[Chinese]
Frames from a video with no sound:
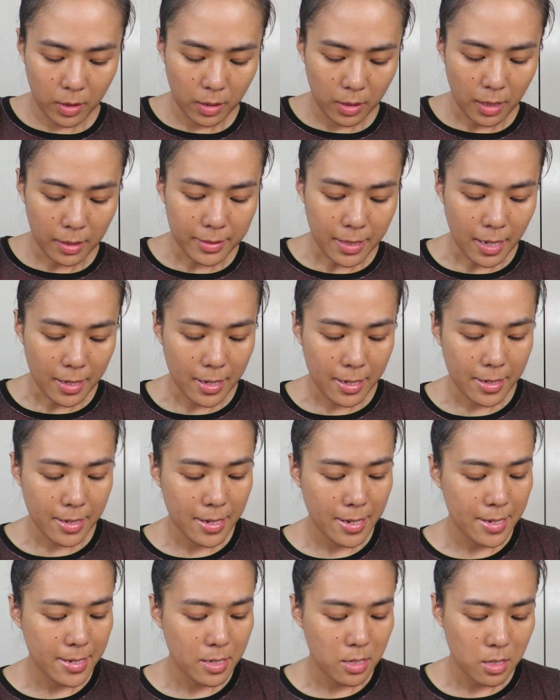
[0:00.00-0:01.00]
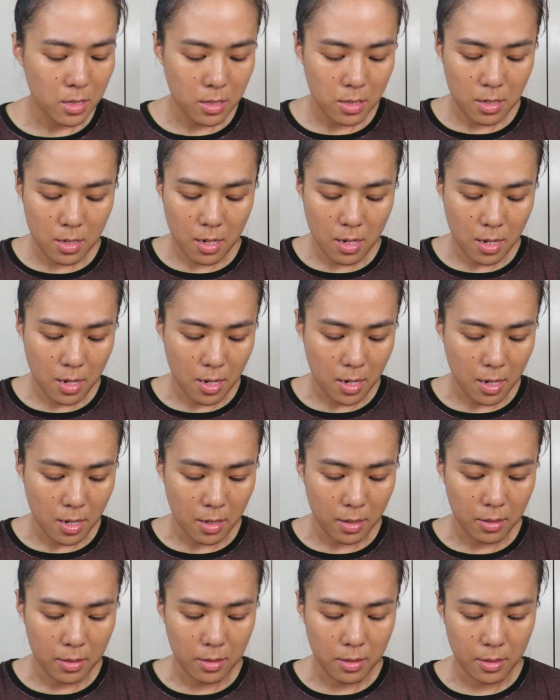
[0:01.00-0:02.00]
给它打开看一
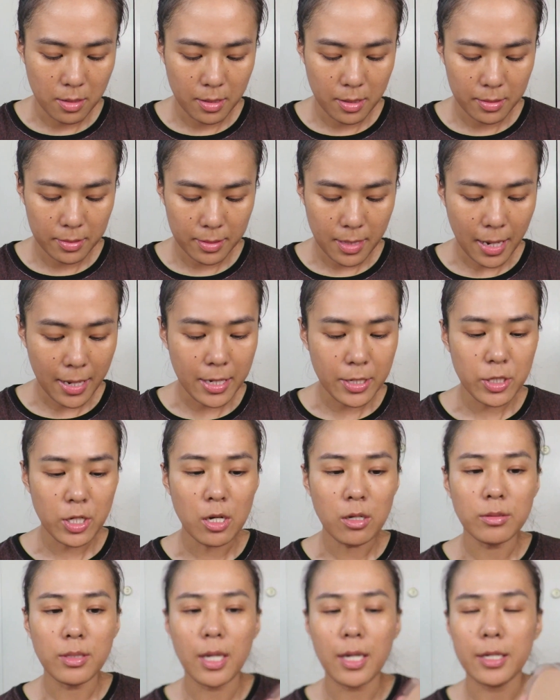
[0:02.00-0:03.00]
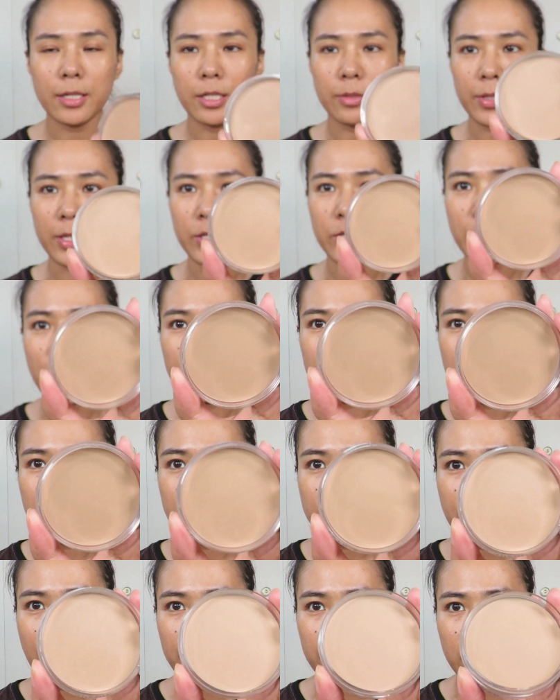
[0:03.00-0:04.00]
下，打开之后呢，里面是这样的一
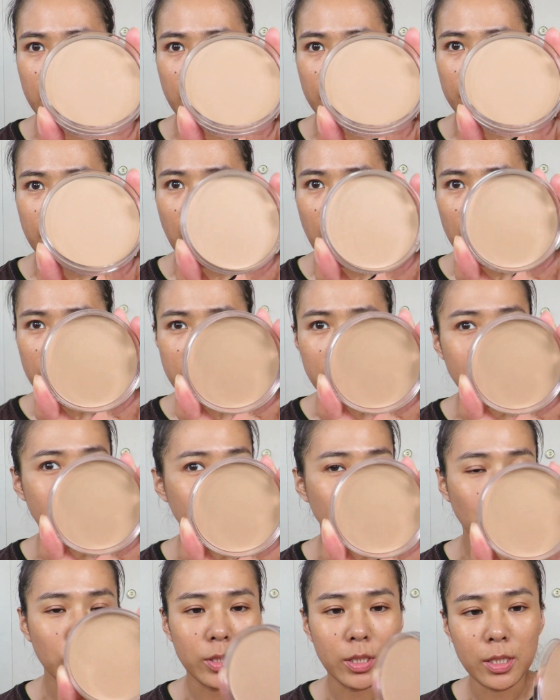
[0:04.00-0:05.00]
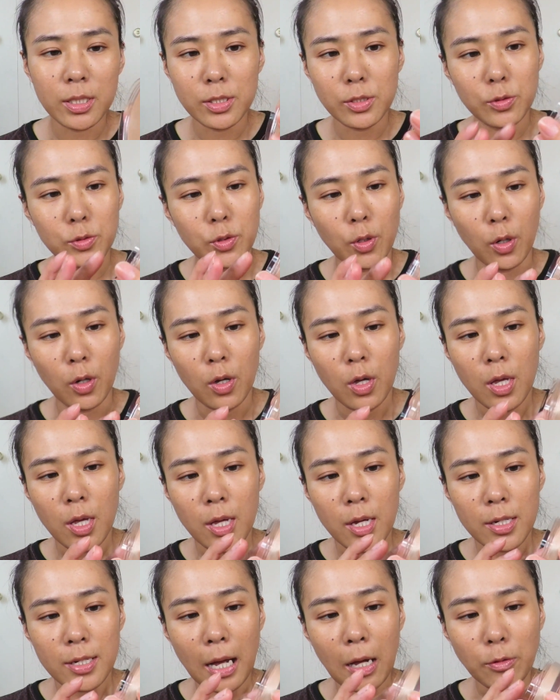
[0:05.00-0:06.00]
个产品啊。今天是我第一次用，
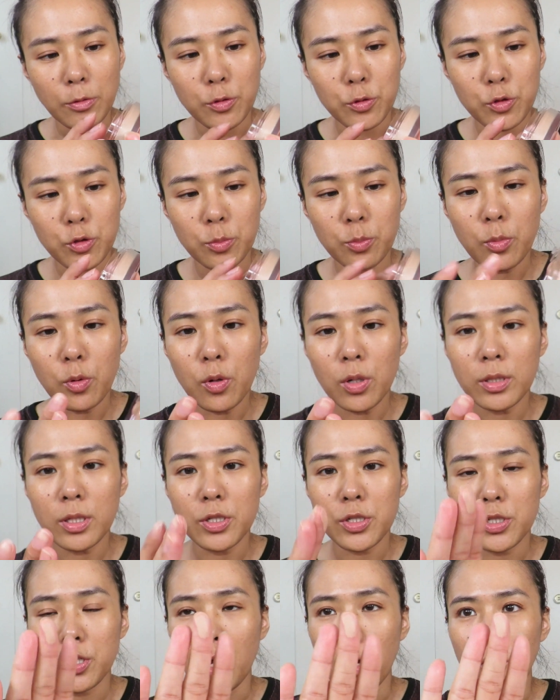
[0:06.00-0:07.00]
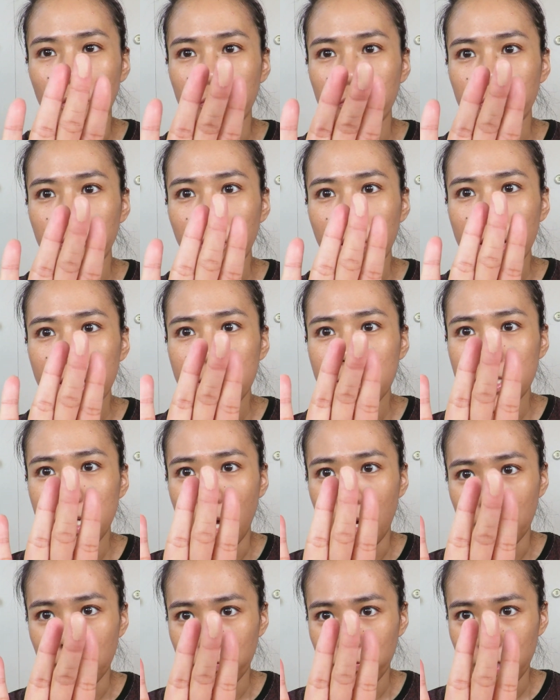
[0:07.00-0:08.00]
然后你去摸的时候非
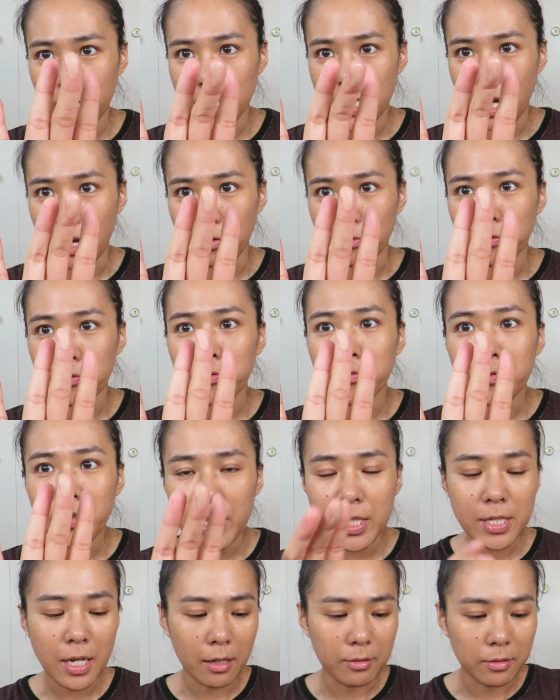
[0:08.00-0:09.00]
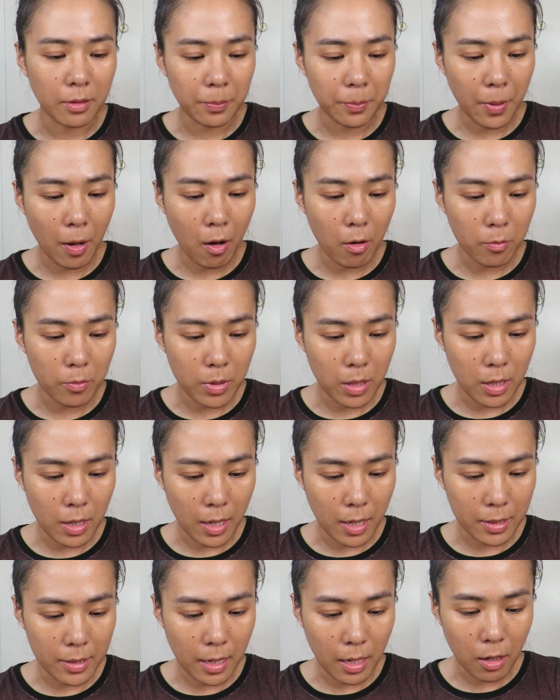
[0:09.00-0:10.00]
常非常非常的苞米
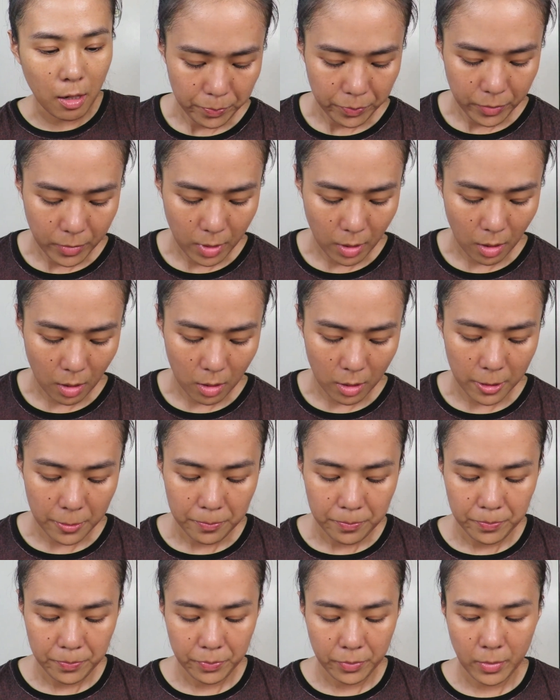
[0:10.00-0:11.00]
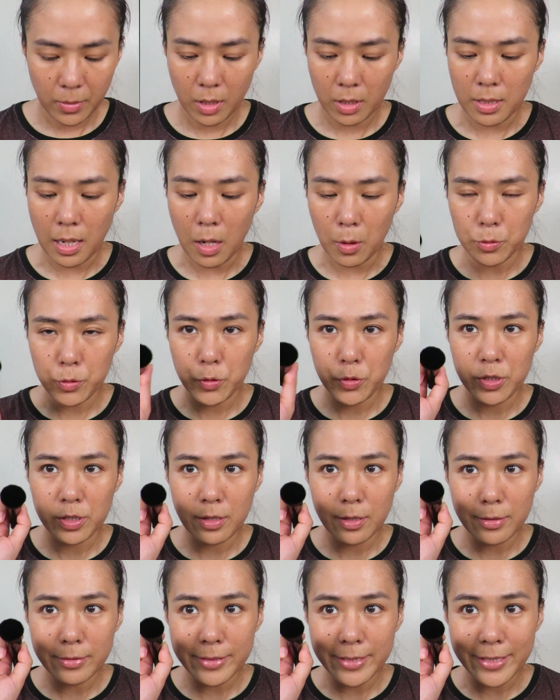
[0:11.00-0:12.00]
啊。然后，哎，然后我就直
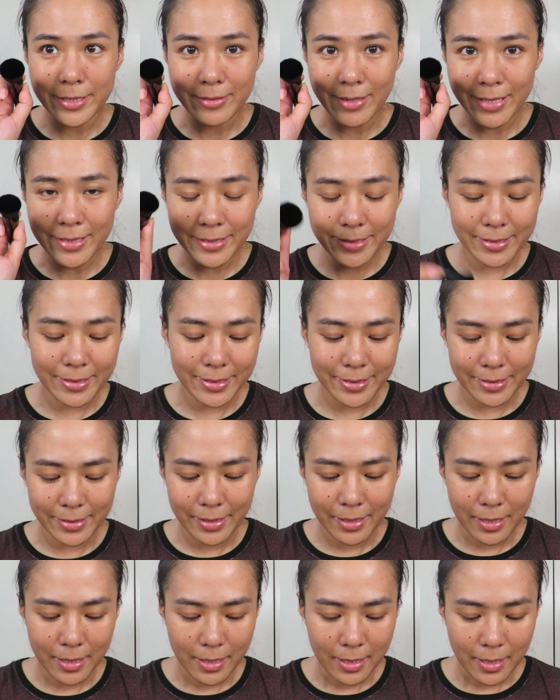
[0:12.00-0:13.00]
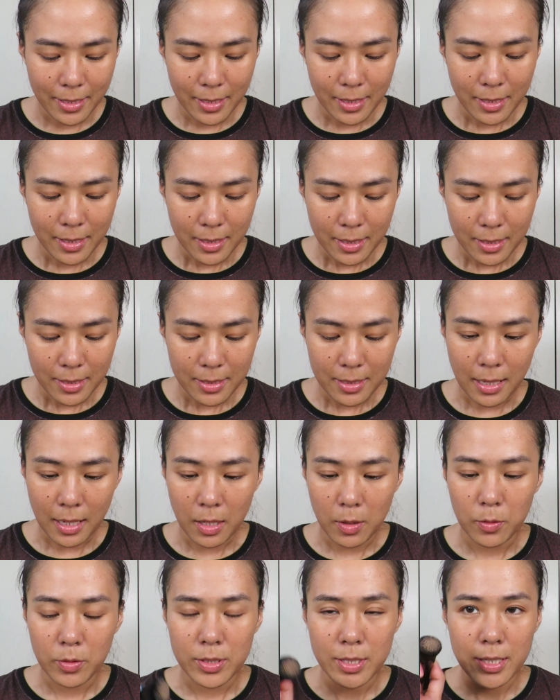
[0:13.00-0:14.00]
接用这个刷子，然
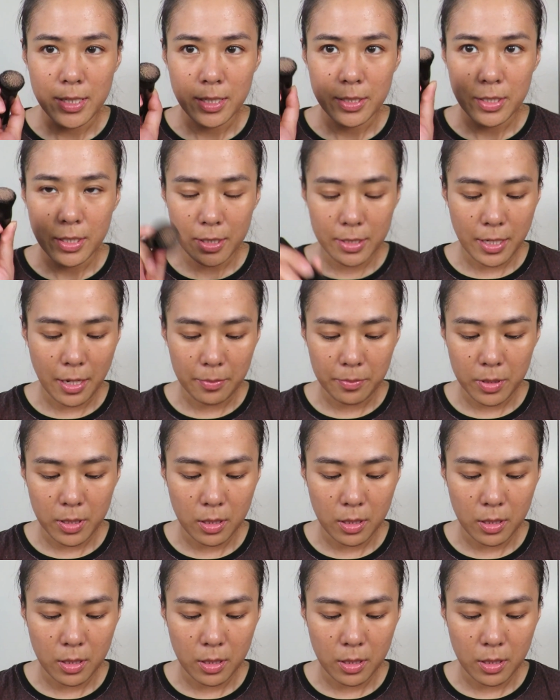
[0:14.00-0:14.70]
后沾上这个产